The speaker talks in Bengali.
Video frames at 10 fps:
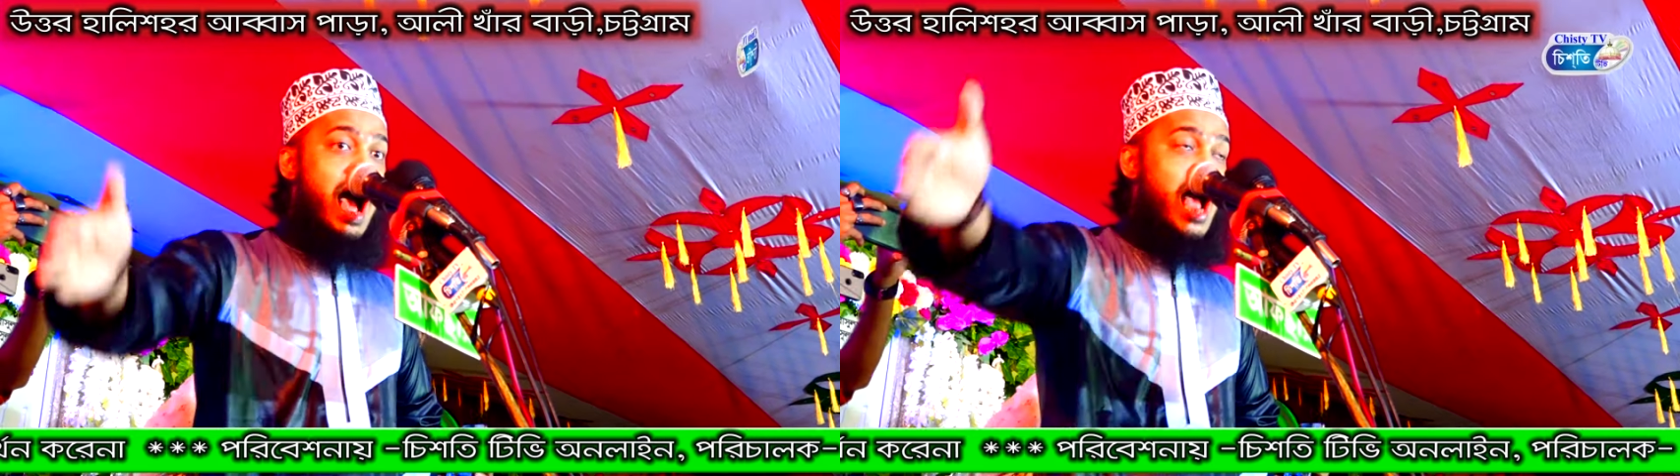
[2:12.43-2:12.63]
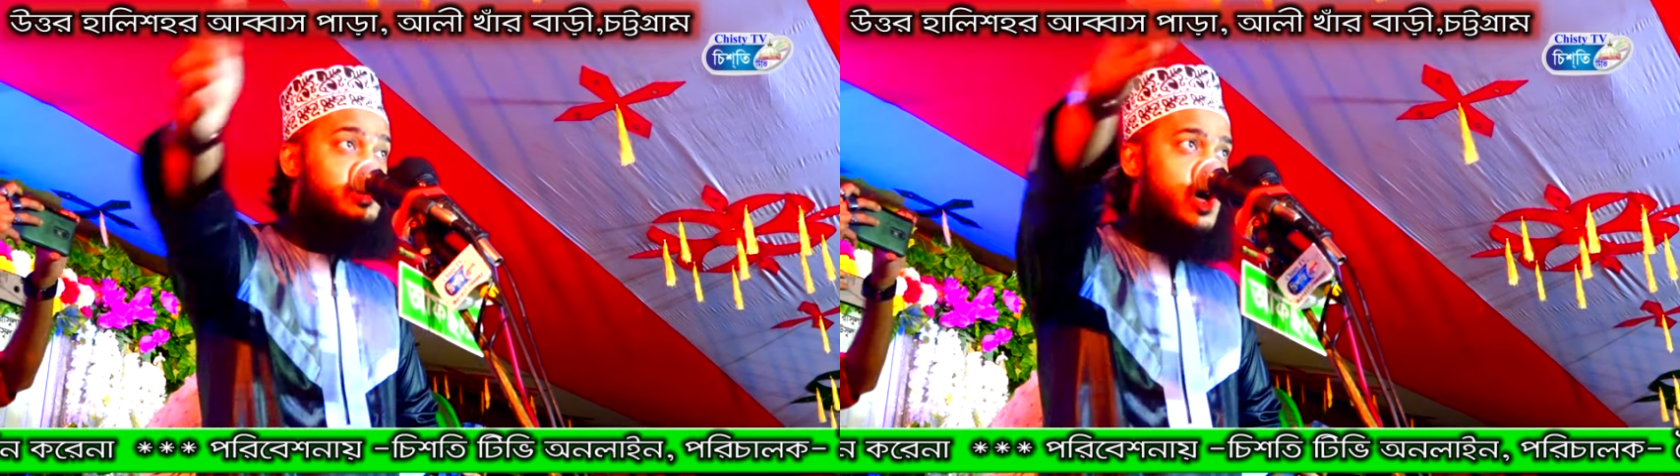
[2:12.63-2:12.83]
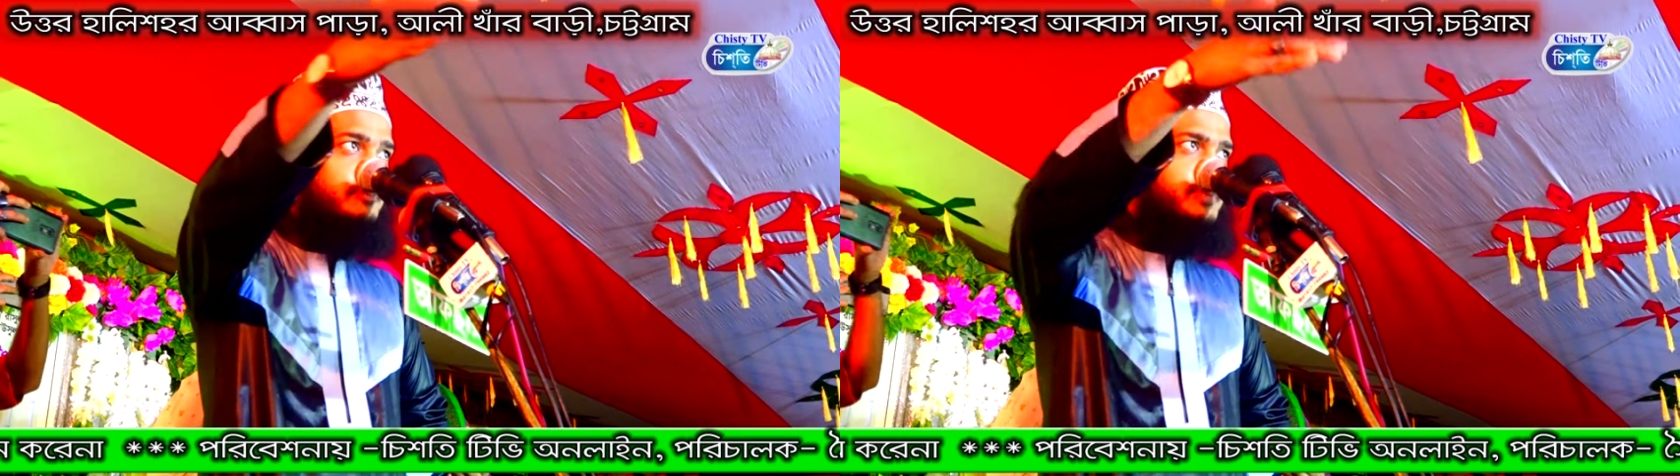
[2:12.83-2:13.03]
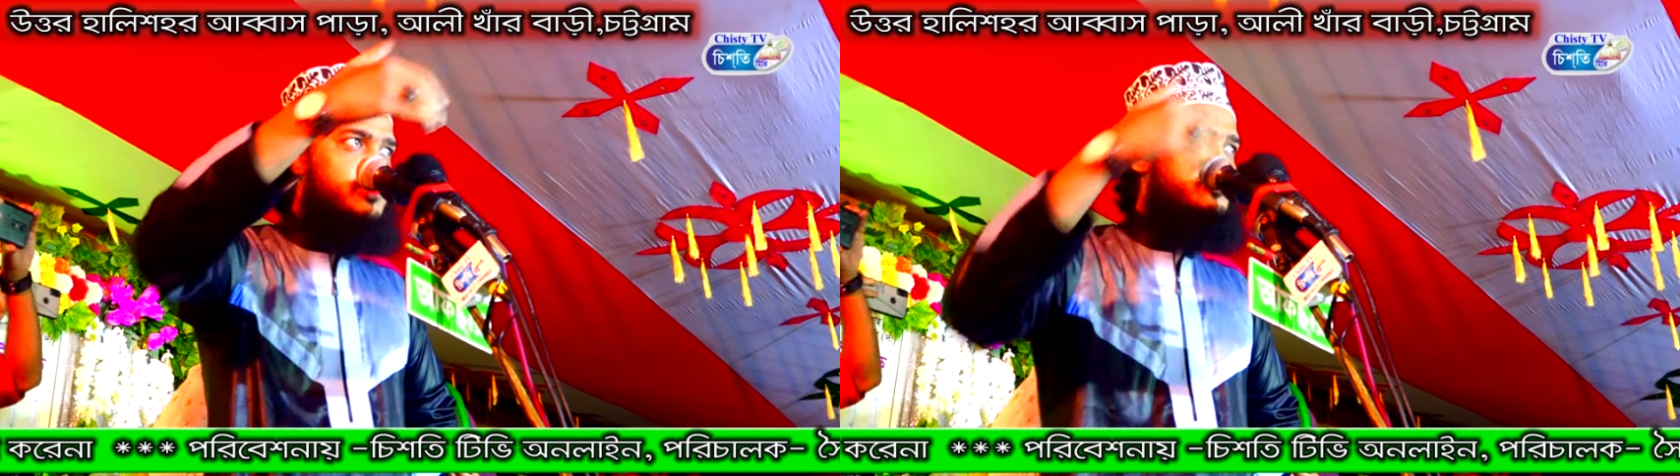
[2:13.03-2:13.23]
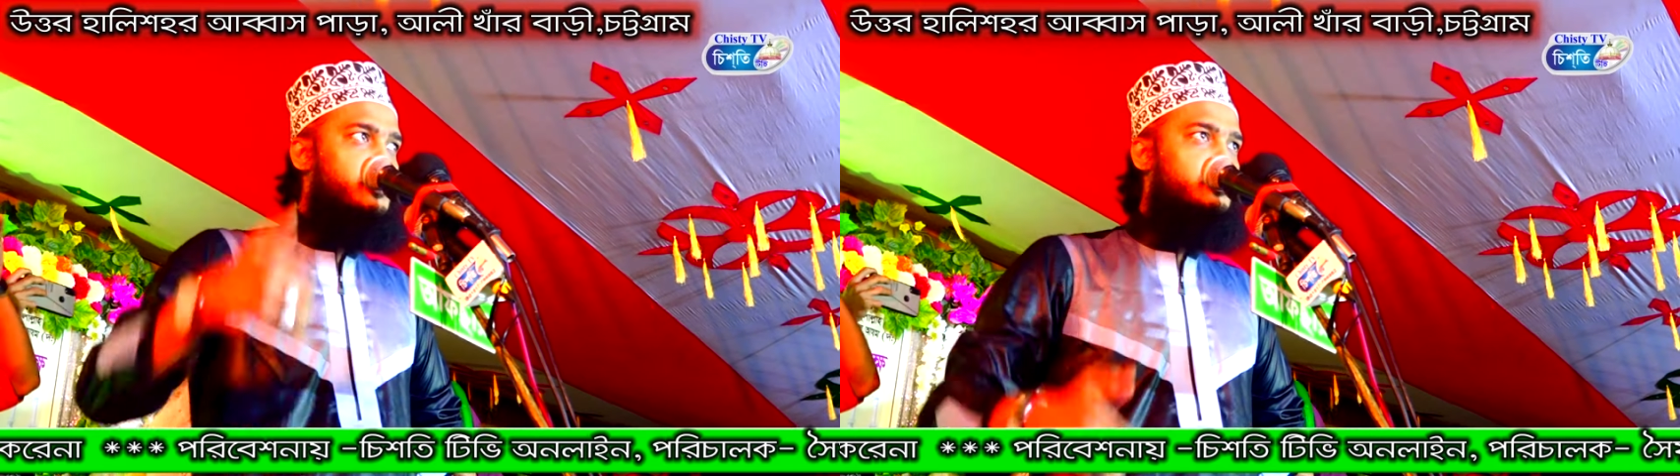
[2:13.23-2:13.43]
হাসর
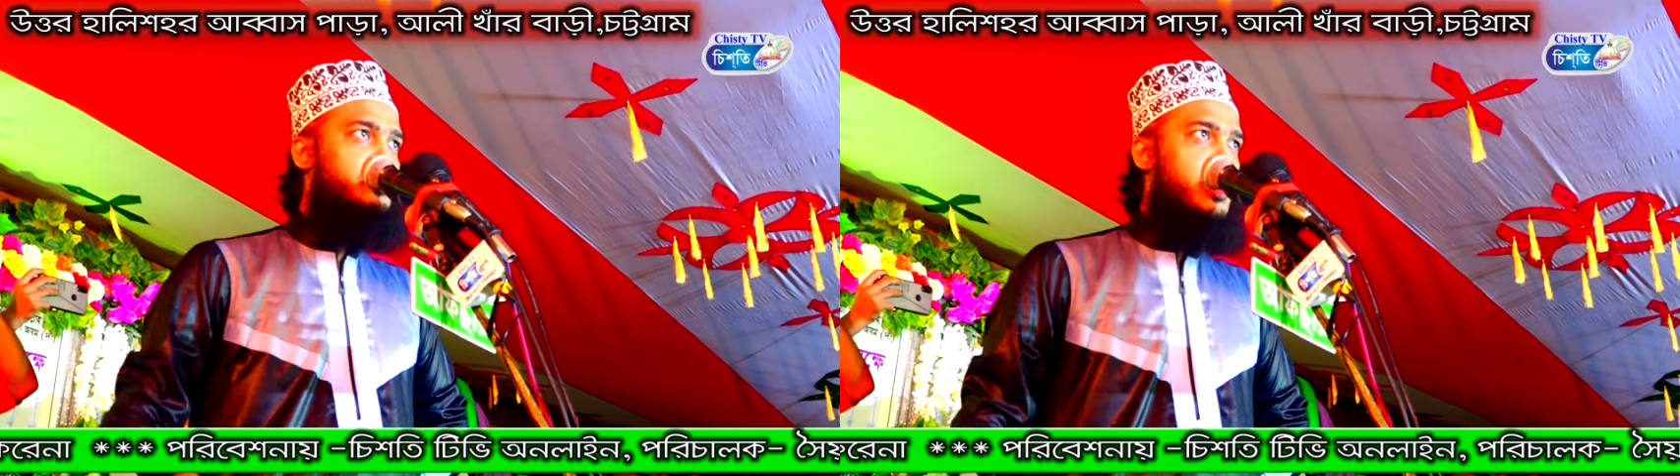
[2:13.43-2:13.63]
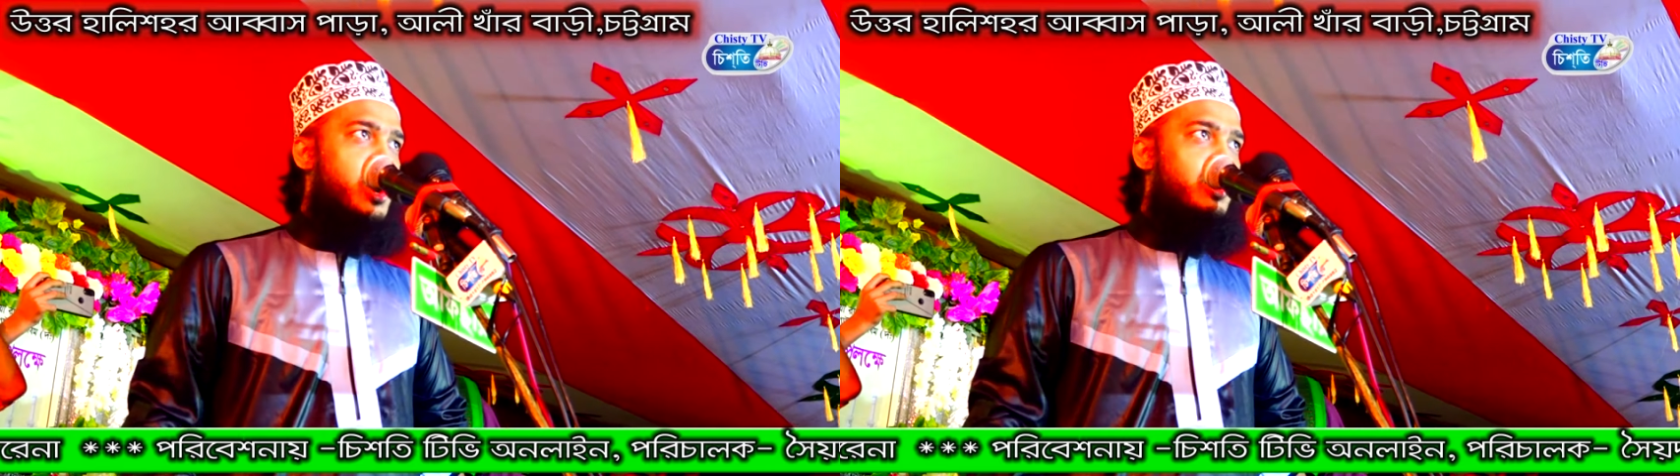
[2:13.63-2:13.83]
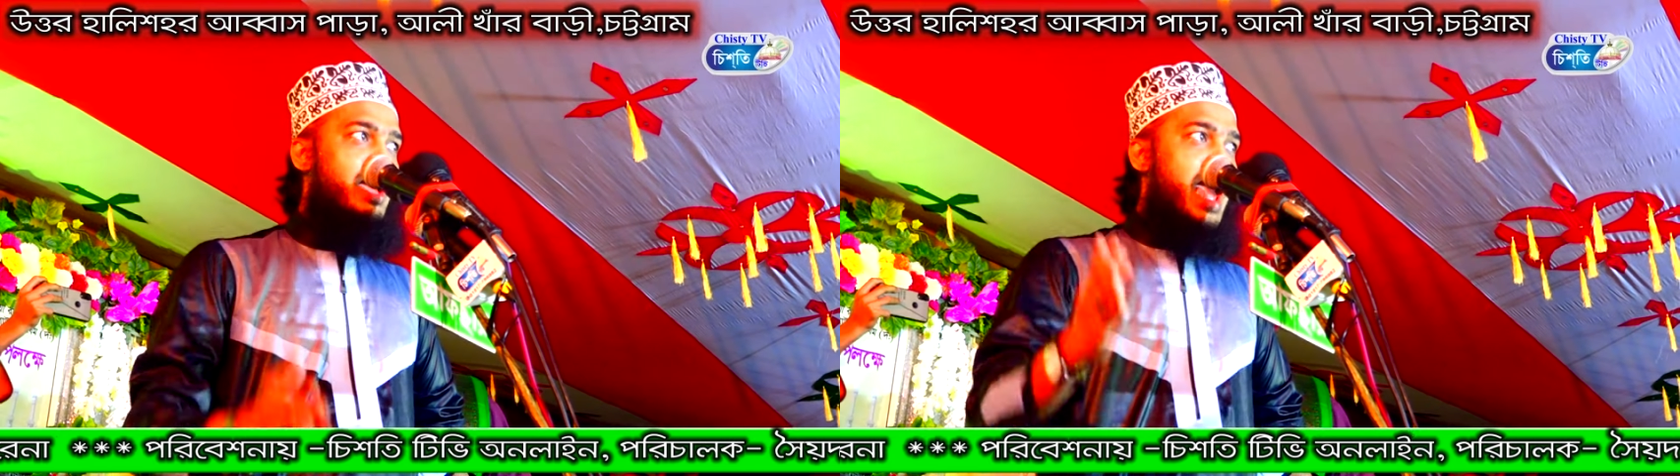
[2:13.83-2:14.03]
প্রস্তুত করো